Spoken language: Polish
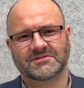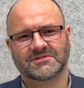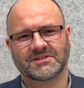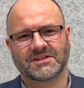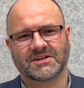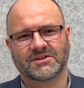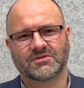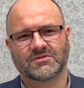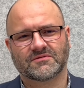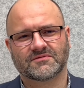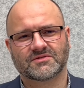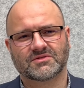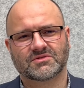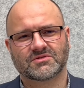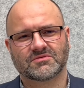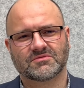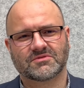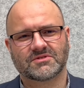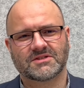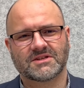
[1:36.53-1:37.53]
lekko
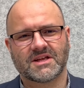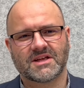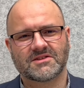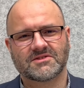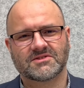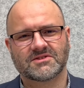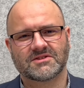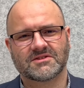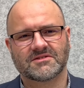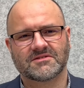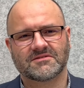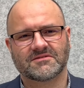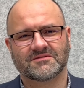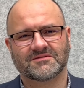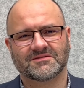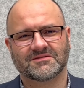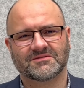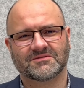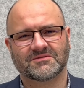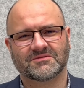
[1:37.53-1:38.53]
wstrząśnięci
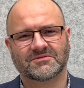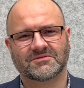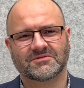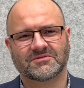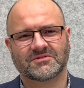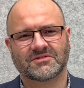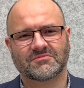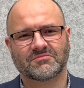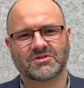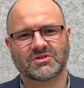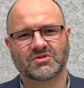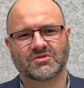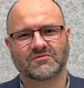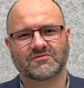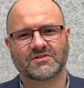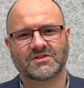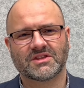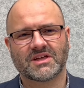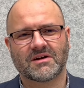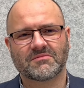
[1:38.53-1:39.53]
e, tymi
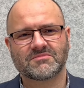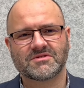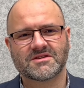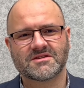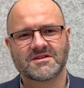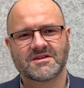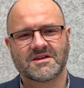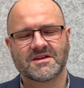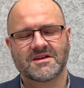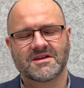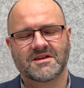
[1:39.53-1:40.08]
nowinami.